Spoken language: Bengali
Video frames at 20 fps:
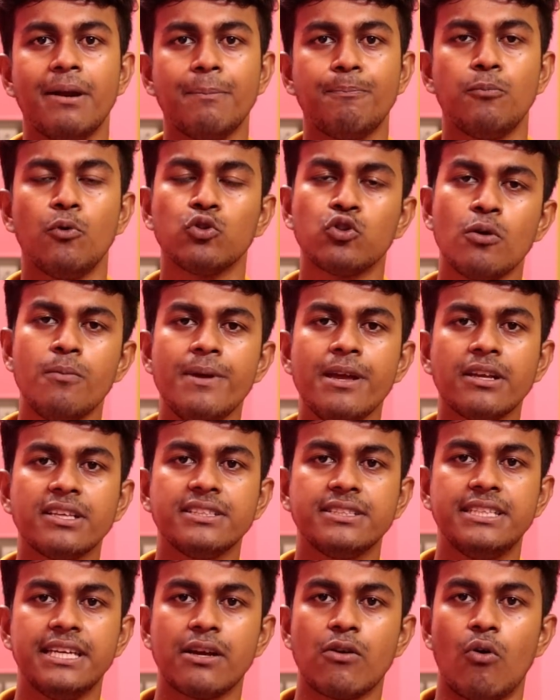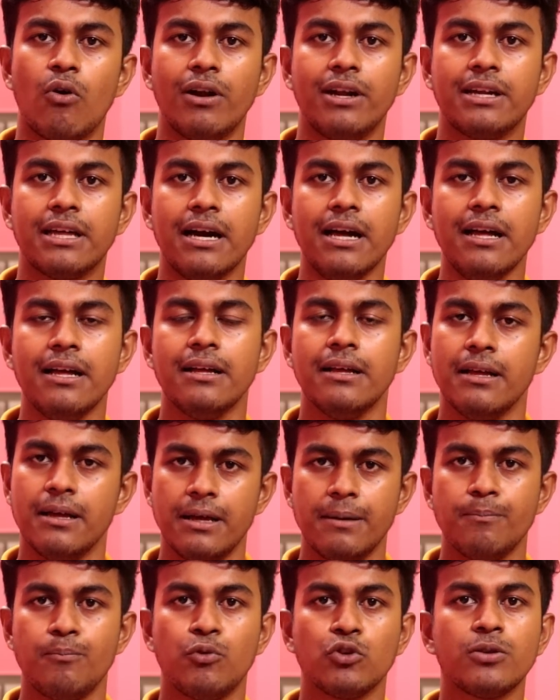এবার প্রথমে যে কলটা
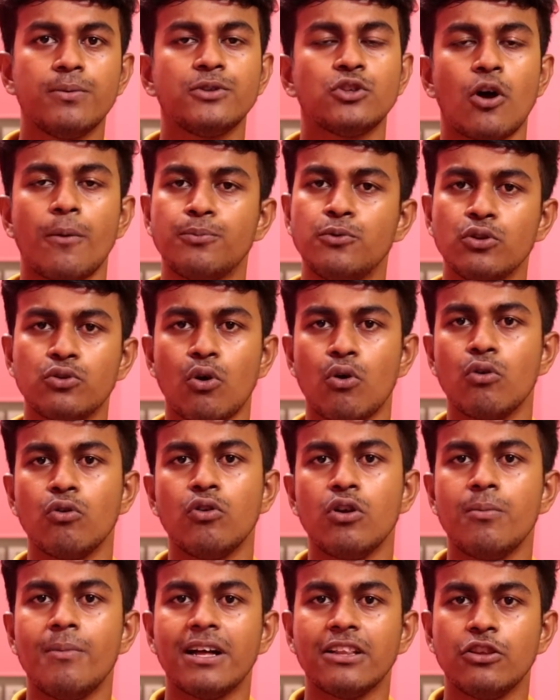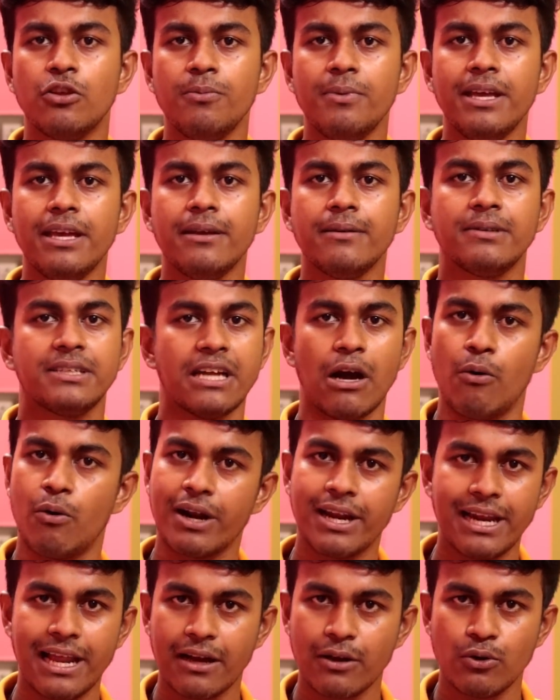প্রথমে শব্দ তরঙ্গের মাধ্যমে
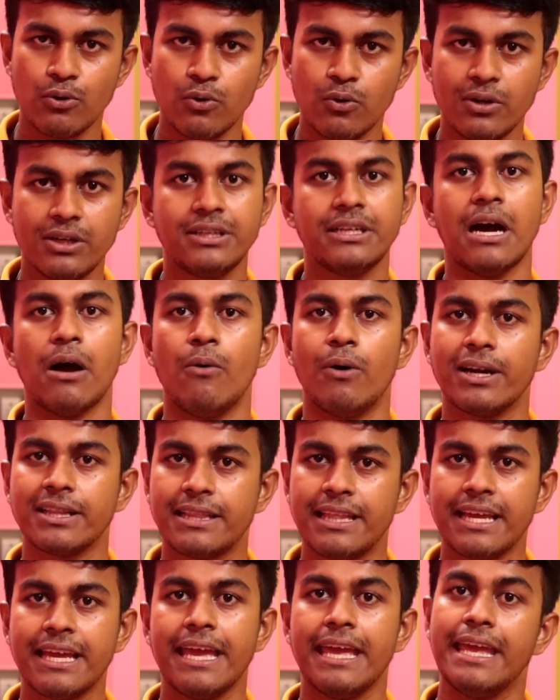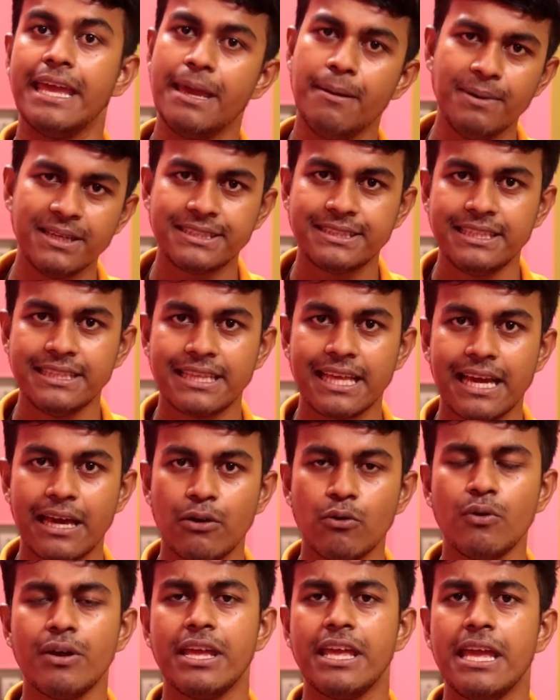টাওয়ারে লাগলো টাওয়ার থেকে এমএসসিতে
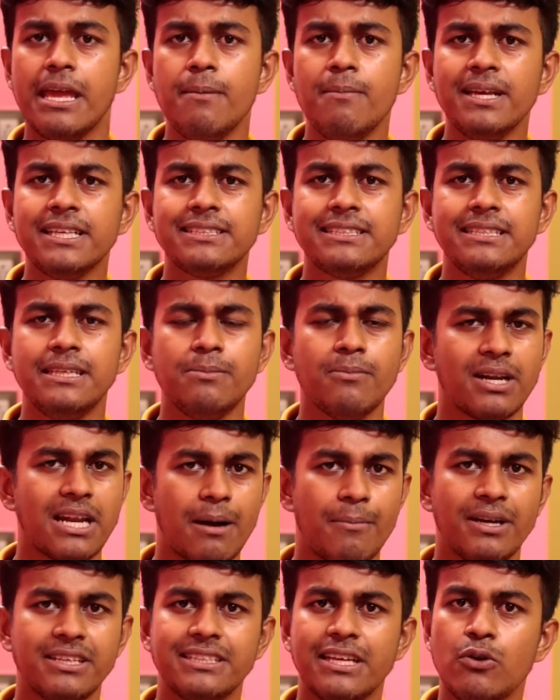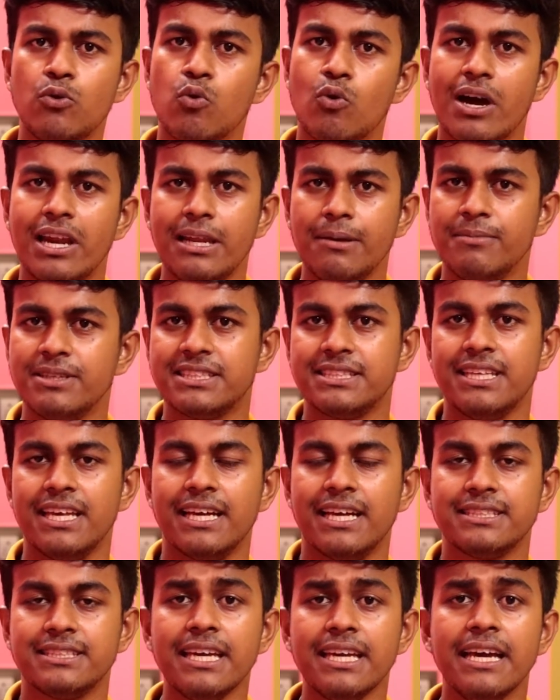গেল এমএসসি মানে আমার যে লোকাল
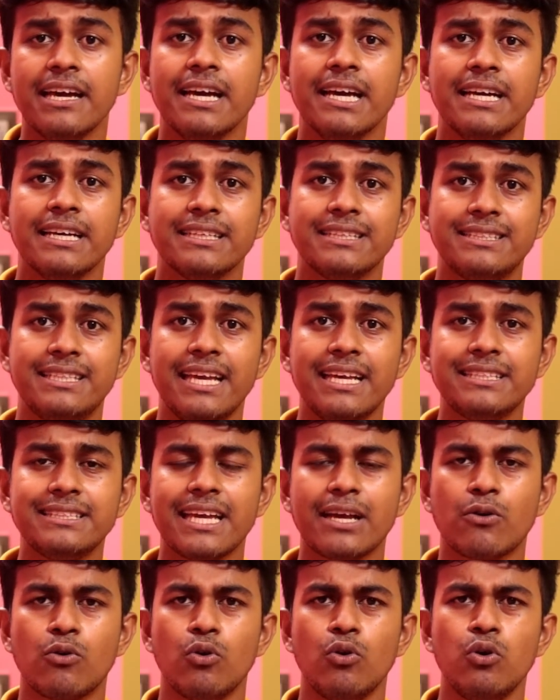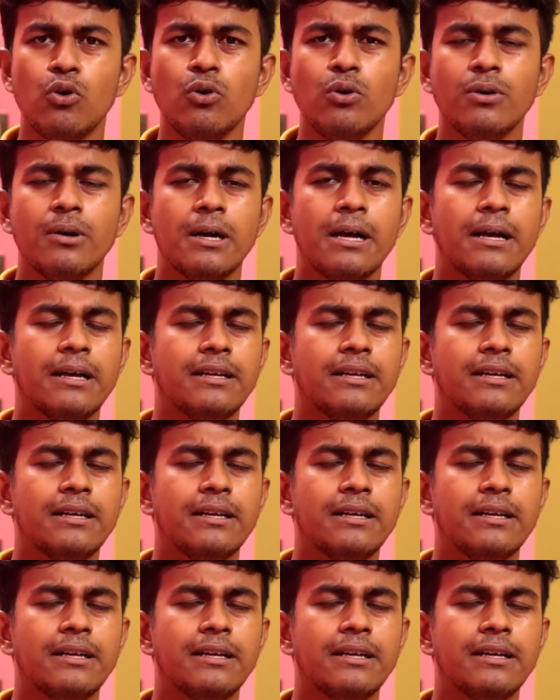এমএসসি আছে সে চেক করলো